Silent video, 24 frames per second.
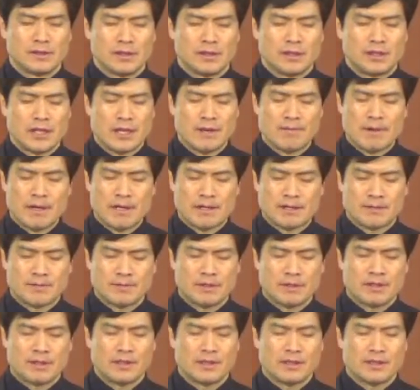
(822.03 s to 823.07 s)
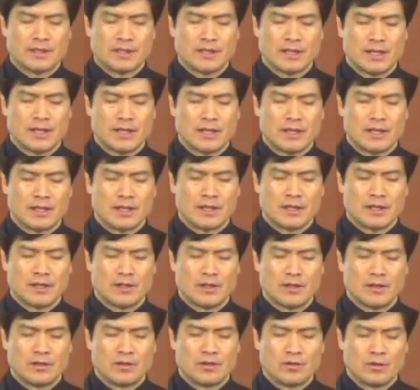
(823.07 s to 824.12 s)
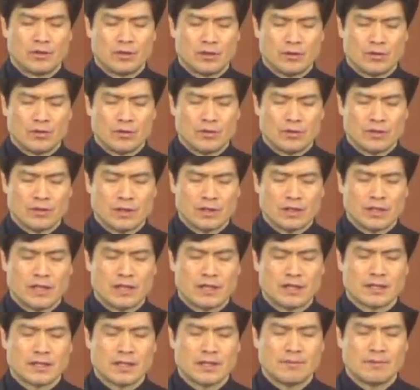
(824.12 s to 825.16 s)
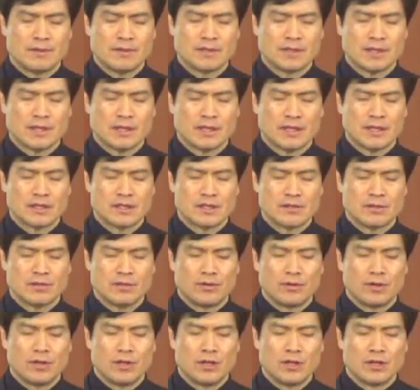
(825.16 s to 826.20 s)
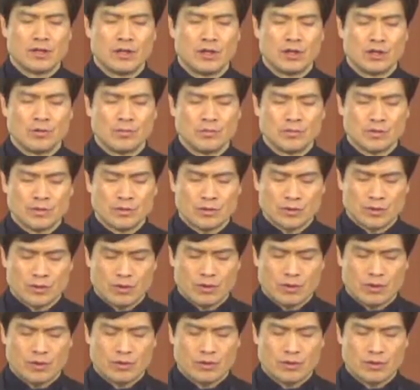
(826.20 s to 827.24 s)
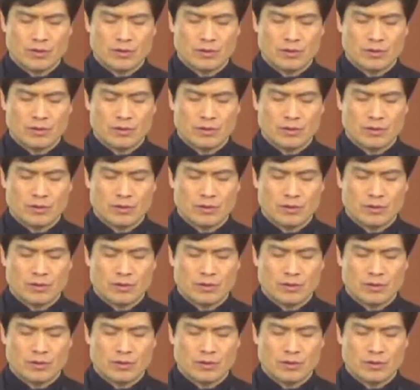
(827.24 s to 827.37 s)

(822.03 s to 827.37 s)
귀한 말씀을 드렸으니 오늘도 성리하는 삶을 살게 하시고 영원무공토록